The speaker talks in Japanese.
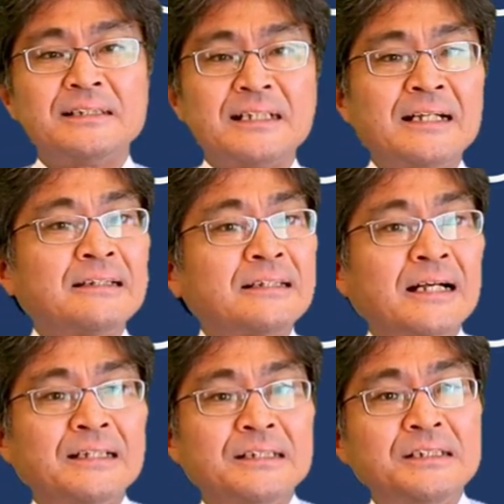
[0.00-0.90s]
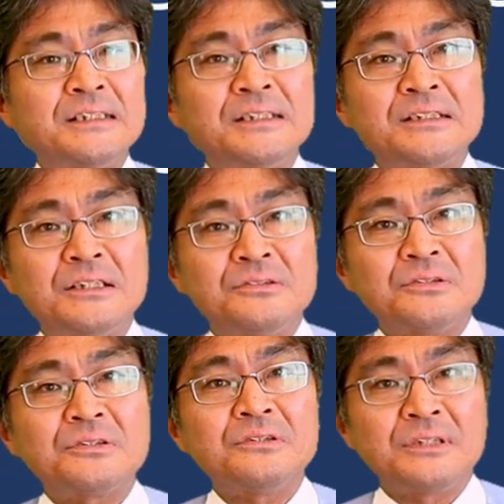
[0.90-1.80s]
3対1っていう
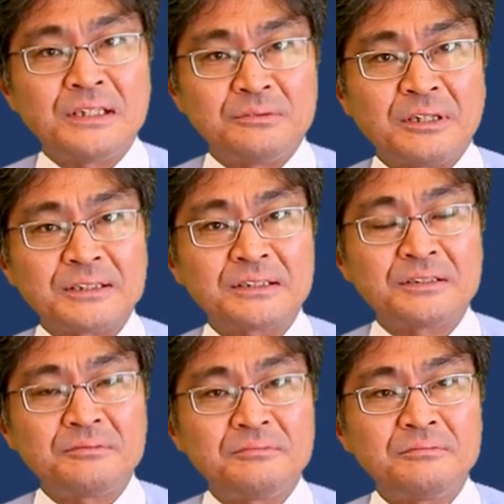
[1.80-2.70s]
ことになります。